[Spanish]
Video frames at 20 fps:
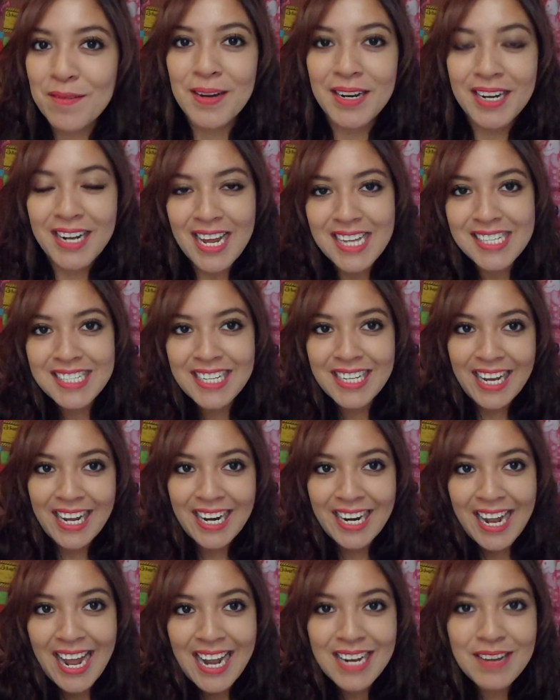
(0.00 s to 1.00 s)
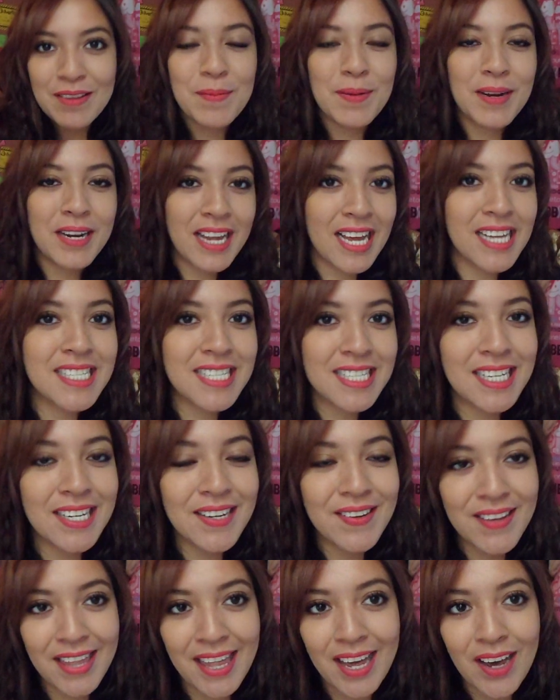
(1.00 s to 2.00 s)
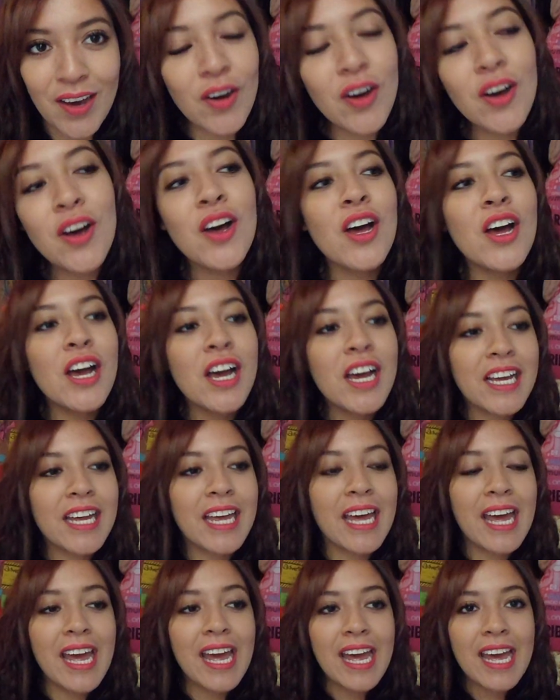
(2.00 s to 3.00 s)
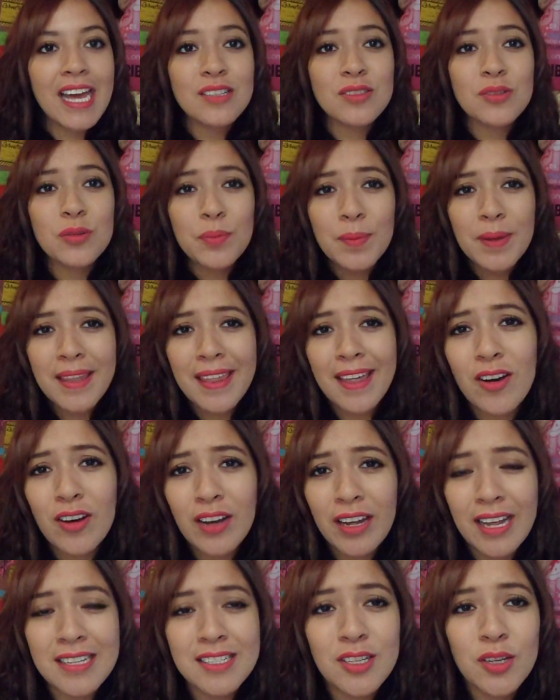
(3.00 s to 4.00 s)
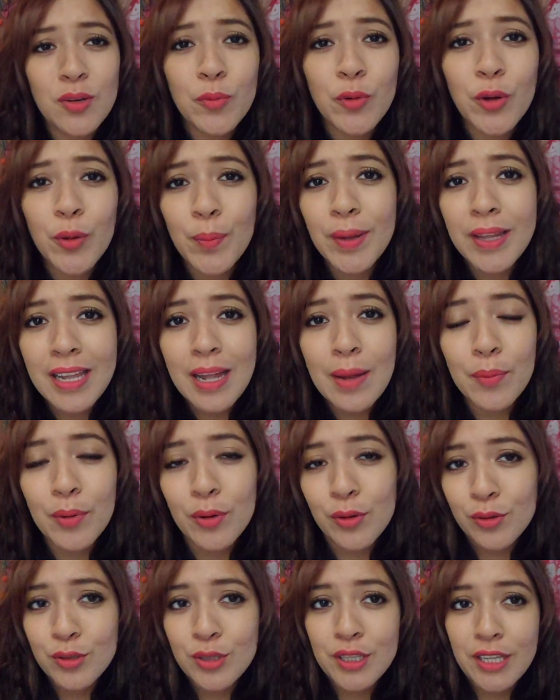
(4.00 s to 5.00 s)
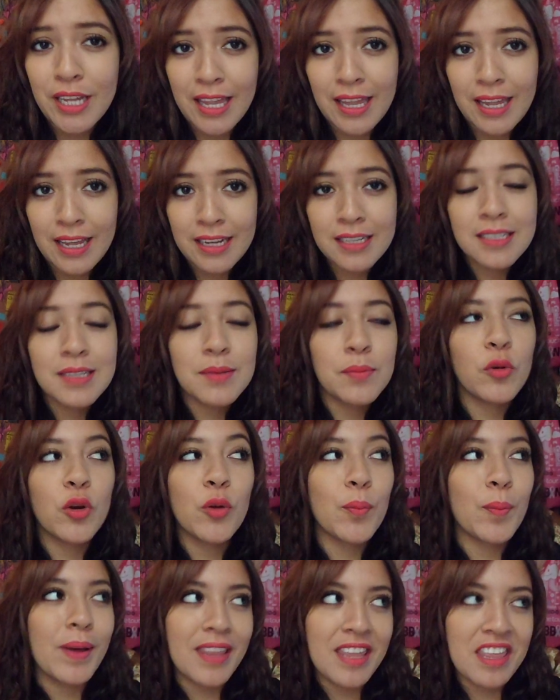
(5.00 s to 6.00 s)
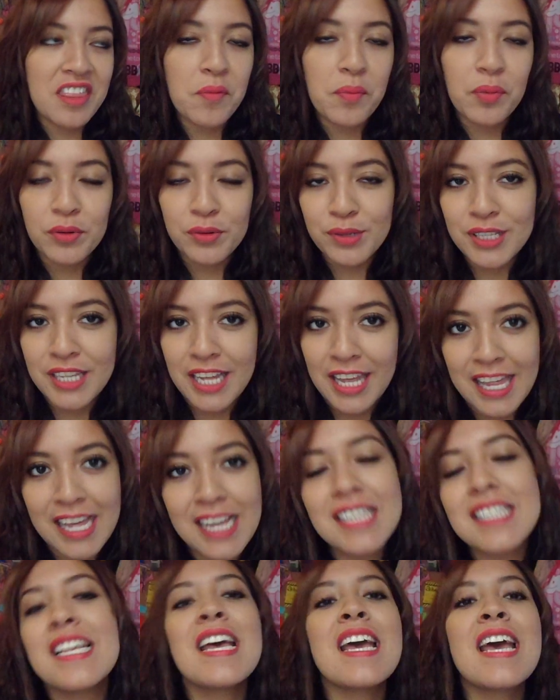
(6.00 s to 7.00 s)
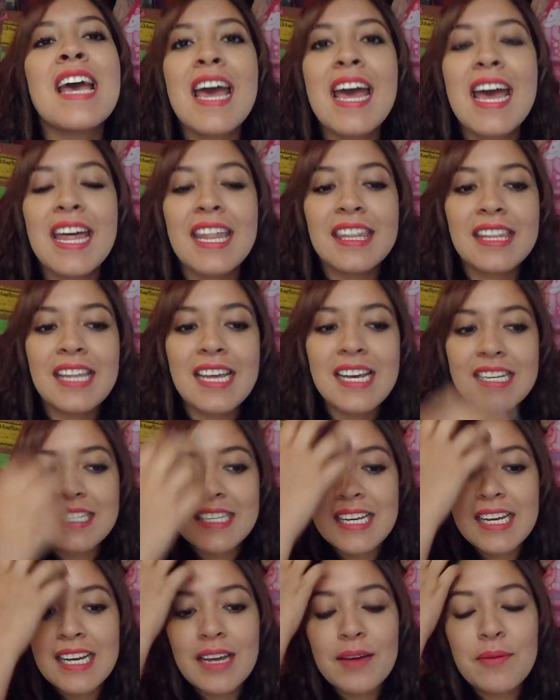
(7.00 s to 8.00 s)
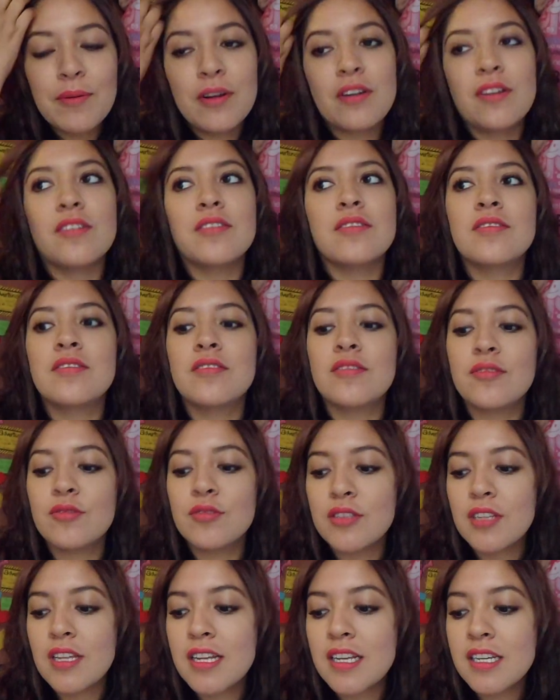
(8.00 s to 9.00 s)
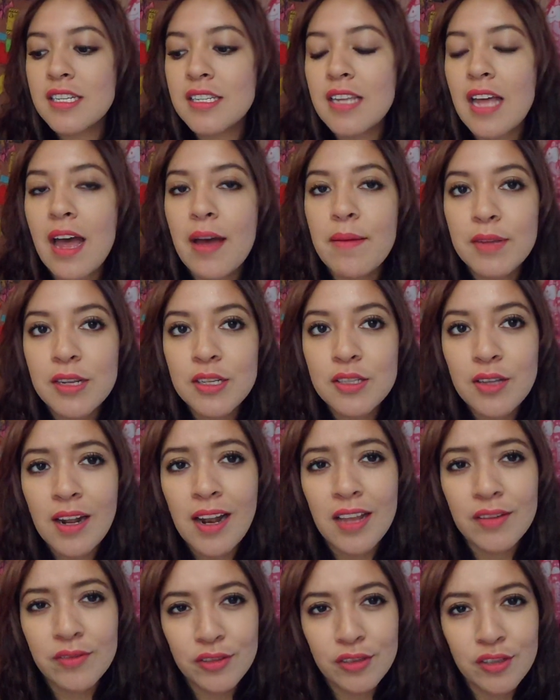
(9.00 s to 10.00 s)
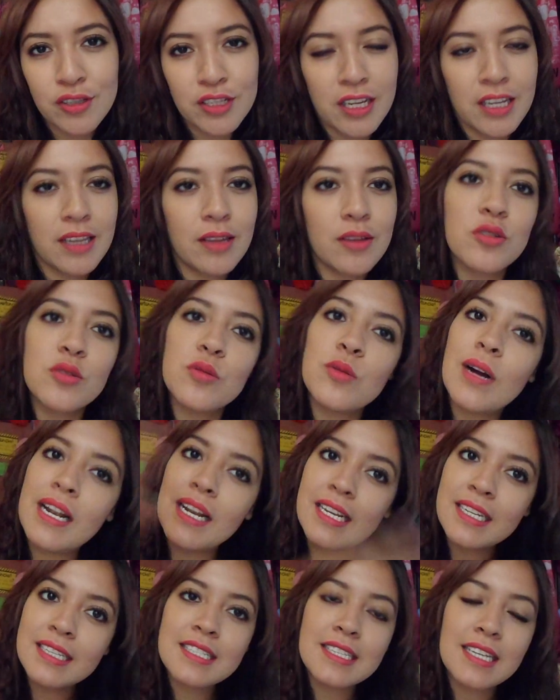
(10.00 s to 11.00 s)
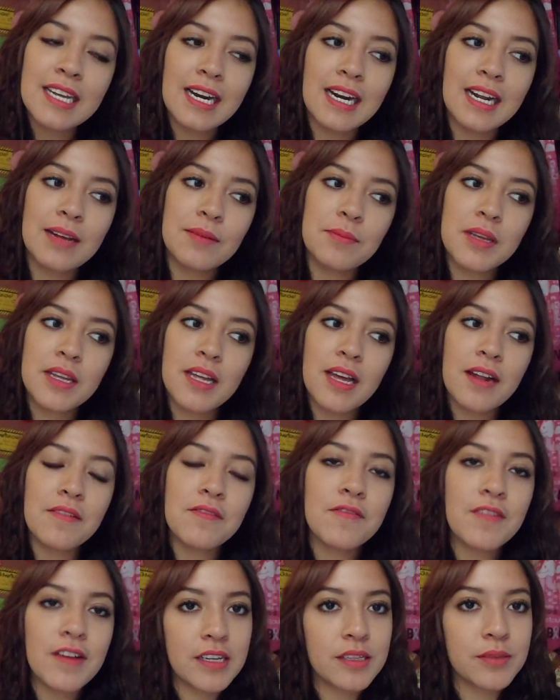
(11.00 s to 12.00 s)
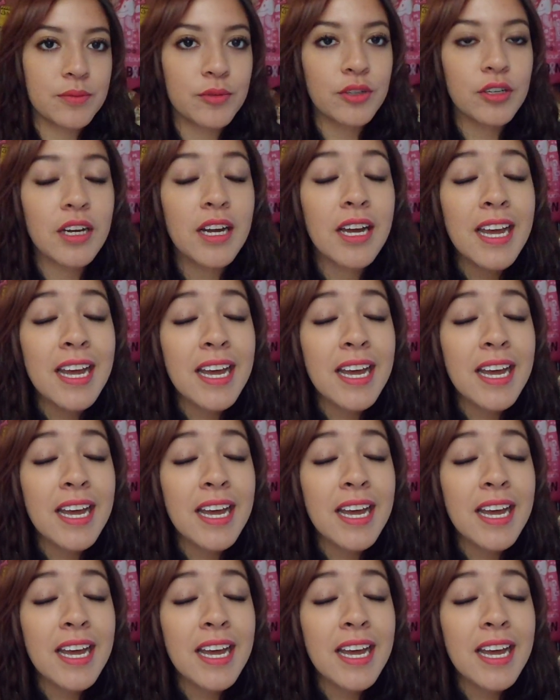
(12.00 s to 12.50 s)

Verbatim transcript: Bienvenidas al canal y bienvenidas a este video que es un video que ha sido muy pedido por ustedes, muy pedido por ustedes desde que, bueno, ustedes han visto en las fotos que subo al Instagram y al Facebook